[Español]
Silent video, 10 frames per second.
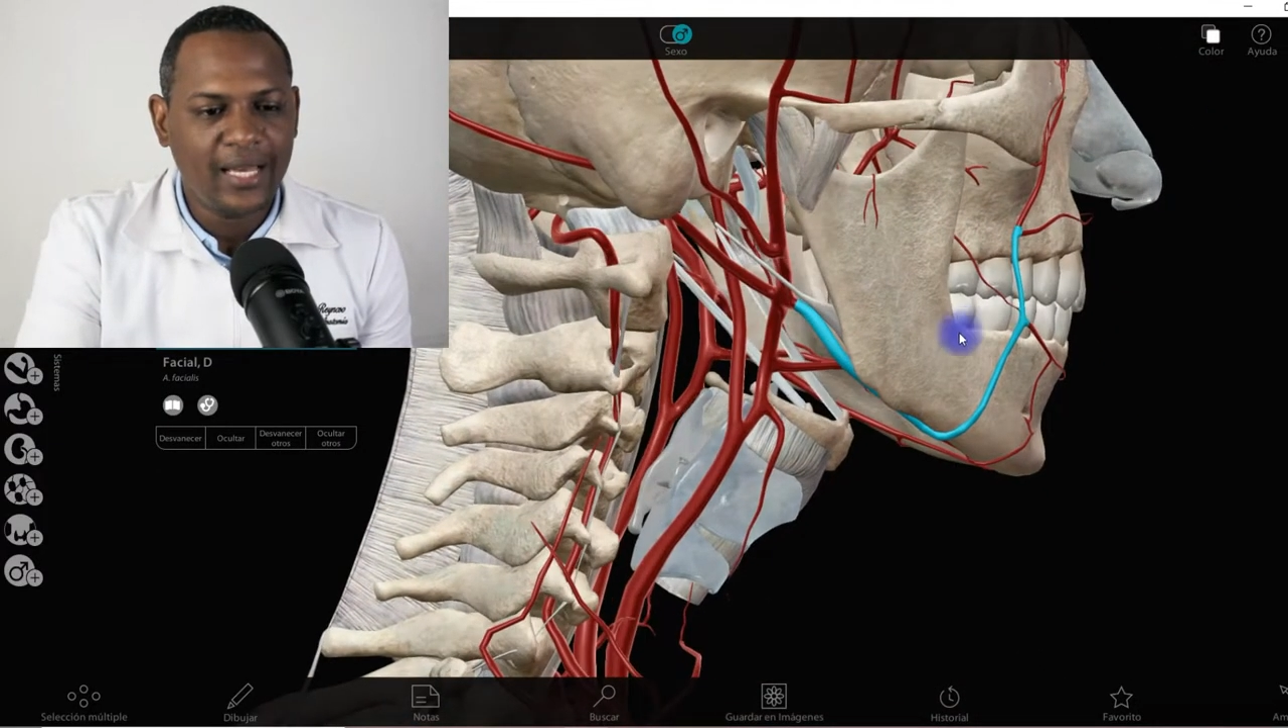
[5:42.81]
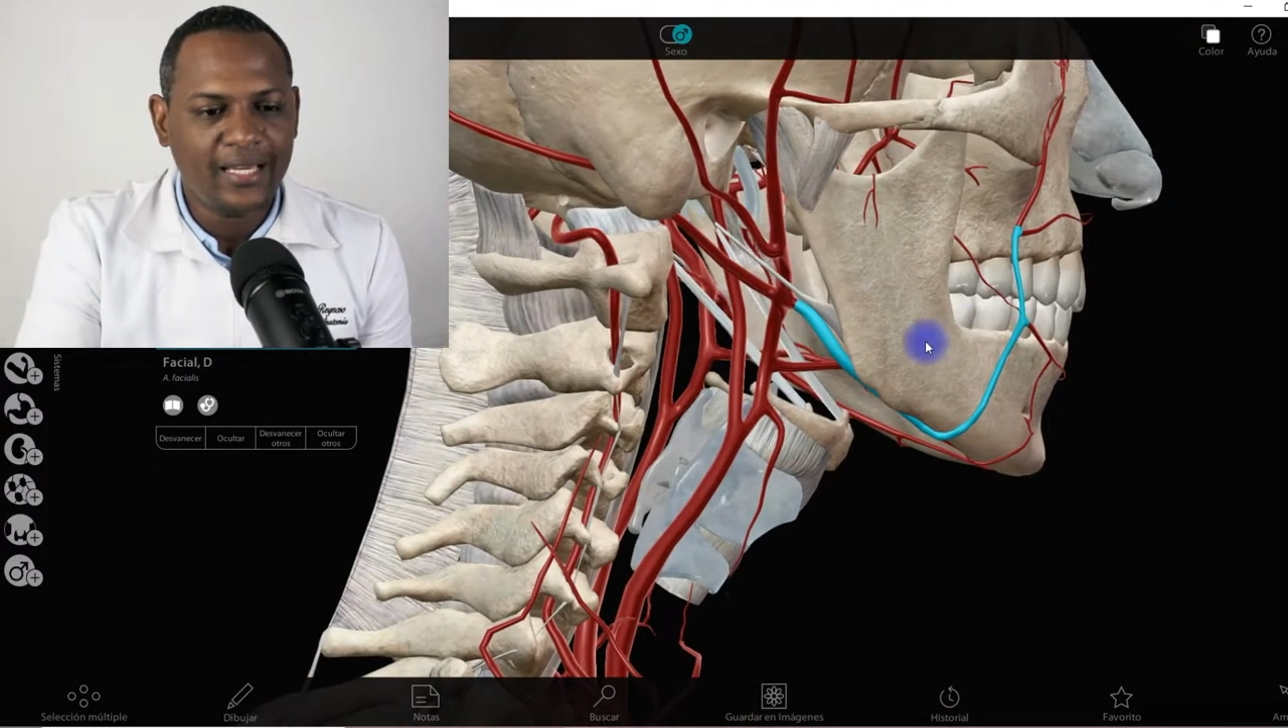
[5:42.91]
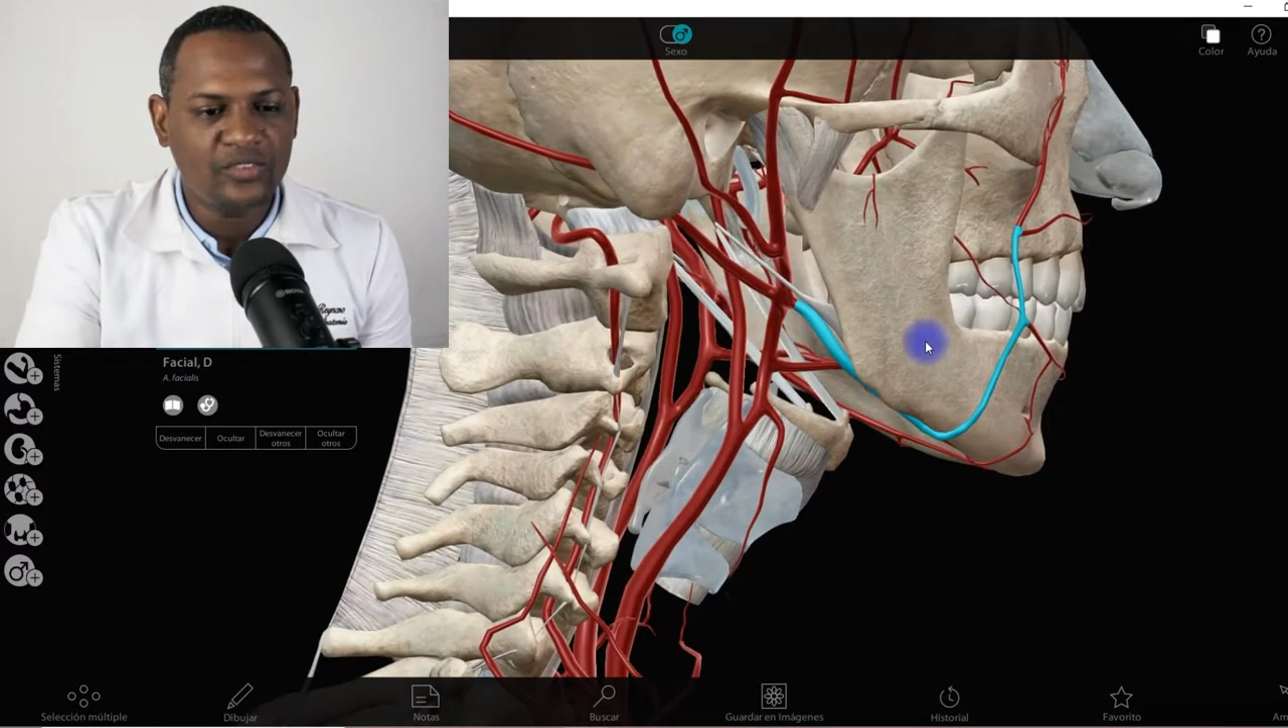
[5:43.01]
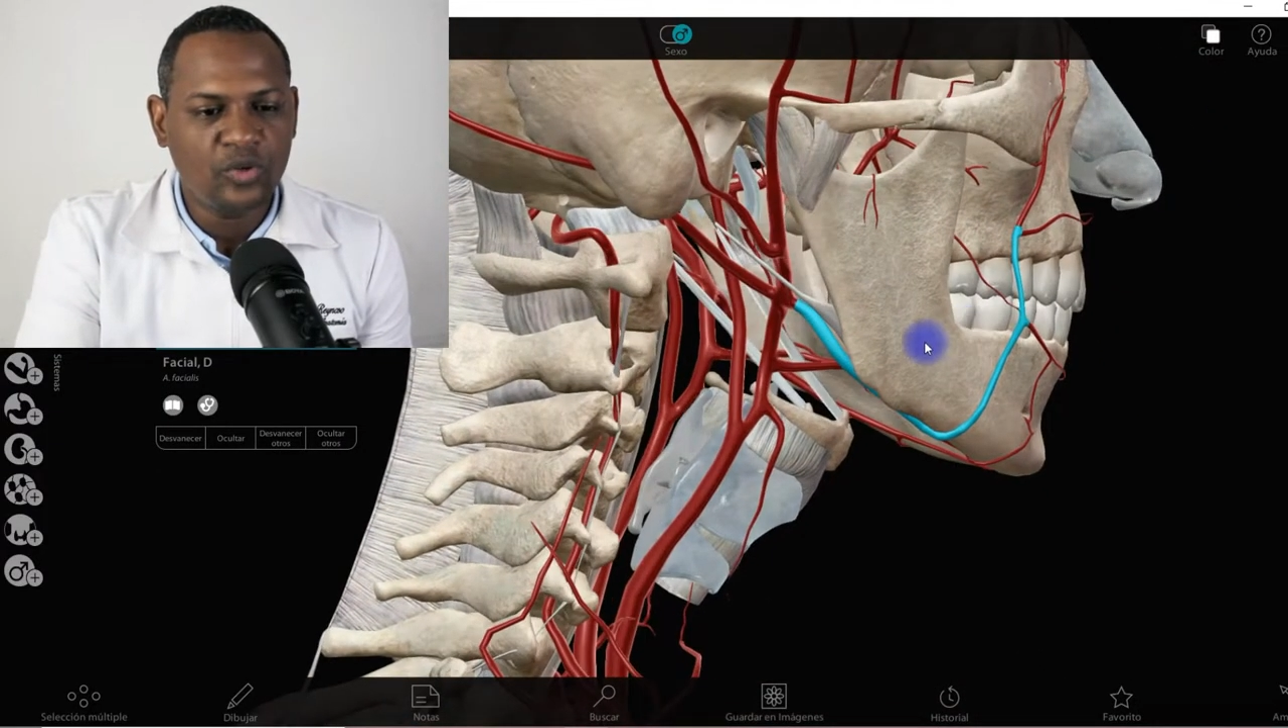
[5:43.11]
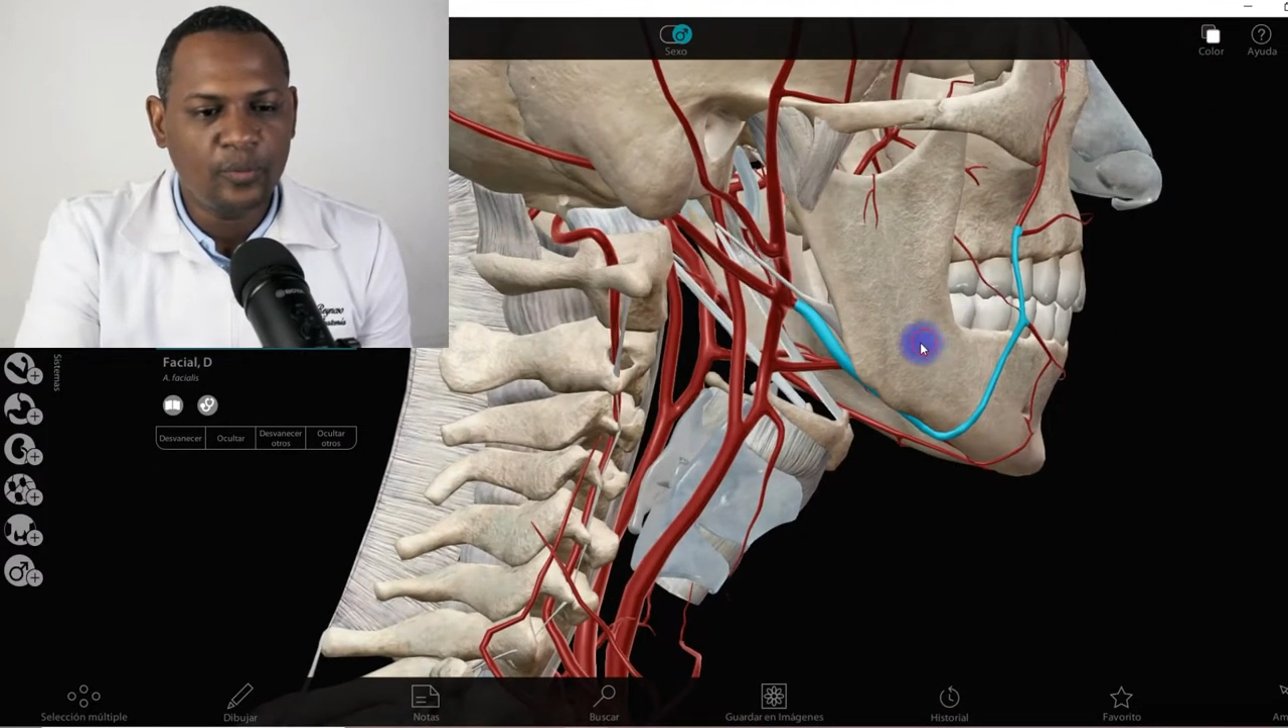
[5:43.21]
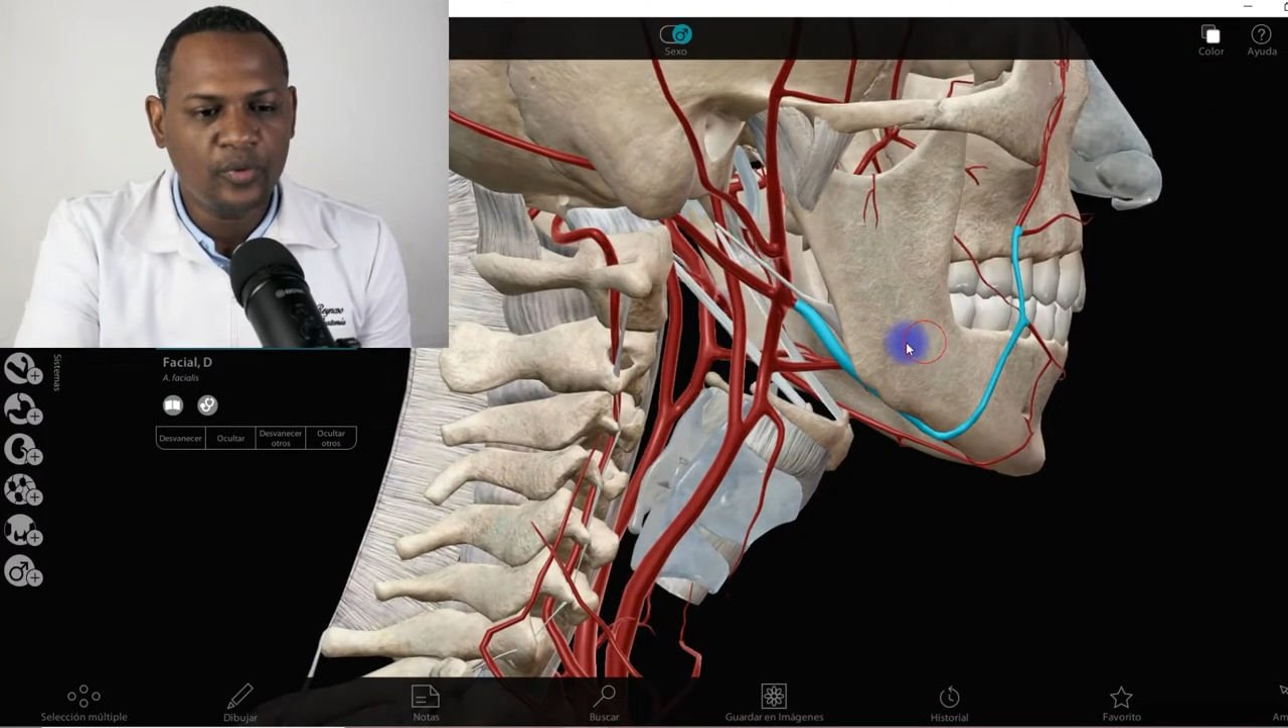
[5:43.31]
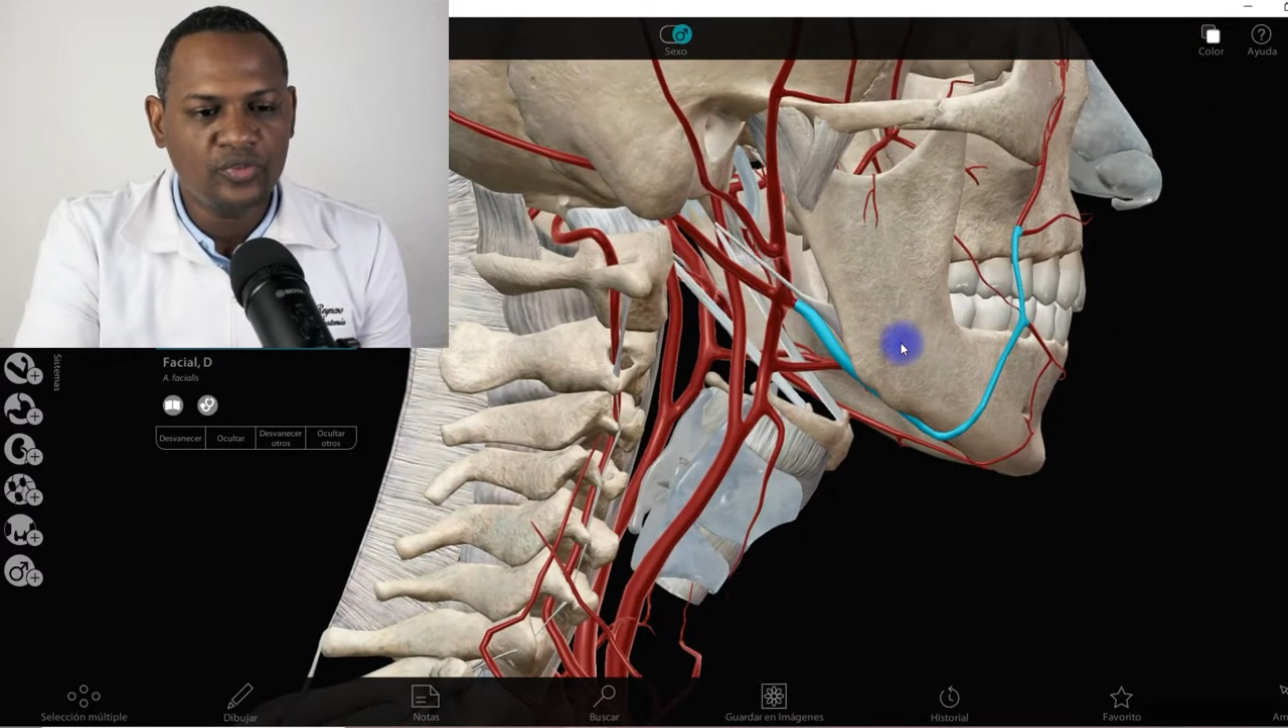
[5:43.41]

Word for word: las que son